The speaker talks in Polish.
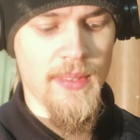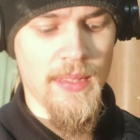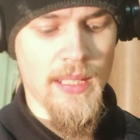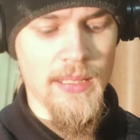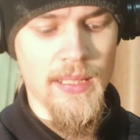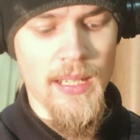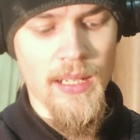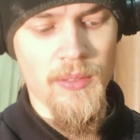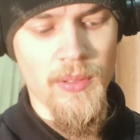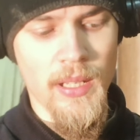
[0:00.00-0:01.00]
na
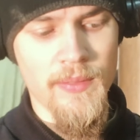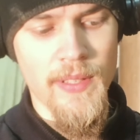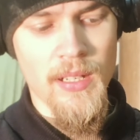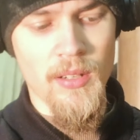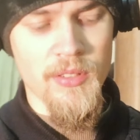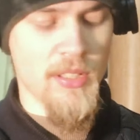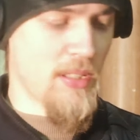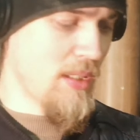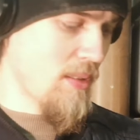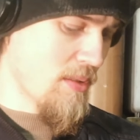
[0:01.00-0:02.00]
te akurat
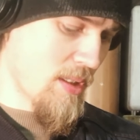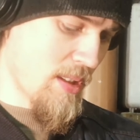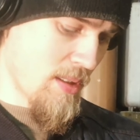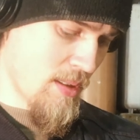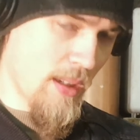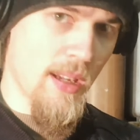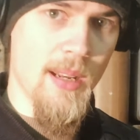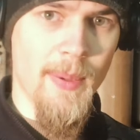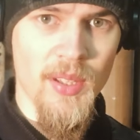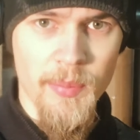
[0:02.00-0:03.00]
wielkości tych noży,
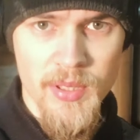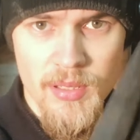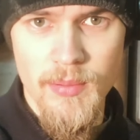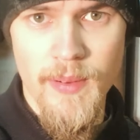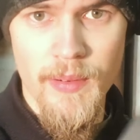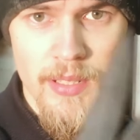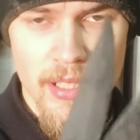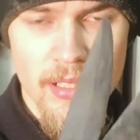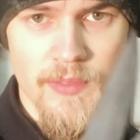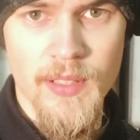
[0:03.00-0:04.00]
ile będą
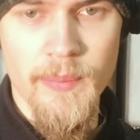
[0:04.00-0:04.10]
potrzebowały siedzieć w